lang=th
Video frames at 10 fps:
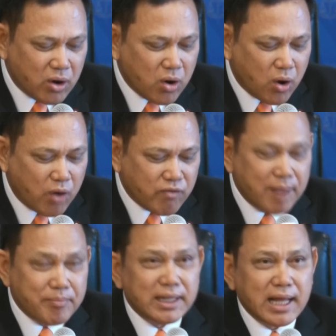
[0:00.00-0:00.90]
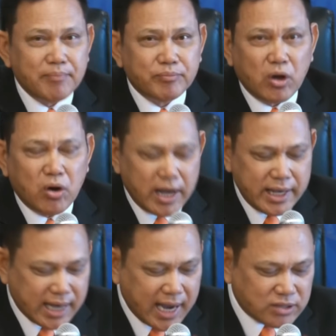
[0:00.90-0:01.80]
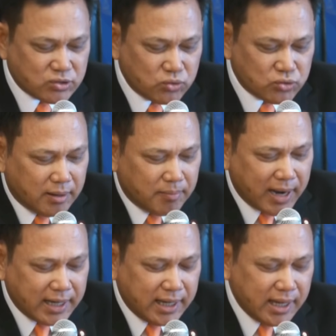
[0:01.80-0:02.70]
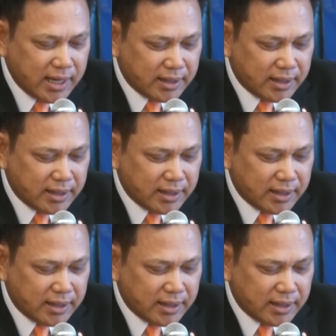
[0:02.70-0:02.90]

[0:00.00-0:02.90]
ร้องขอความเป็นธรรมต่ออายการสูงสุดบัดนี้